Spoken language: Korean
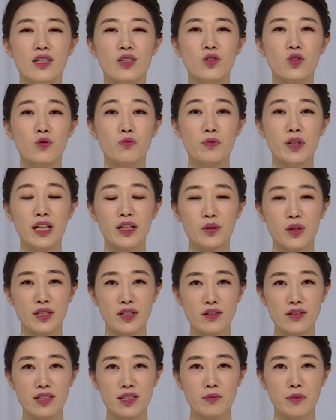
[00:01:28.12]
준비가
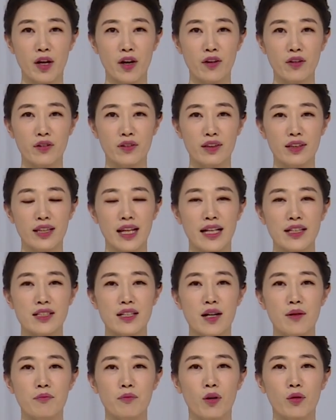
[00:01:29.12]
되셨으면
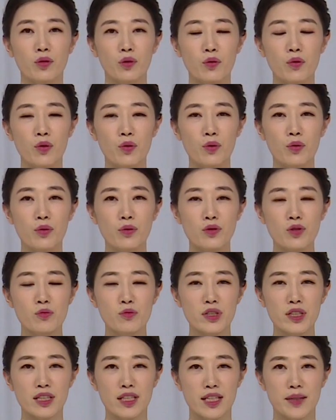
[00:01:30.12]
다시 한번 코로
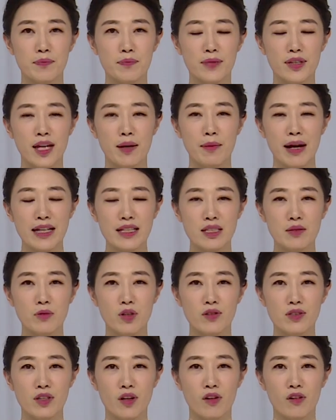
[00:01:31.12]
숨을 깊게
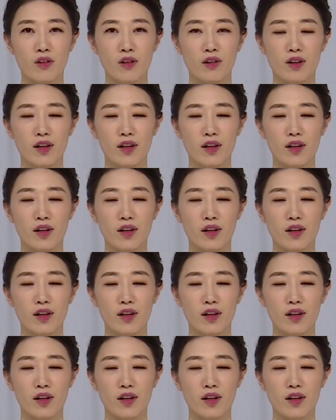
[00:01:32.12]
마시면서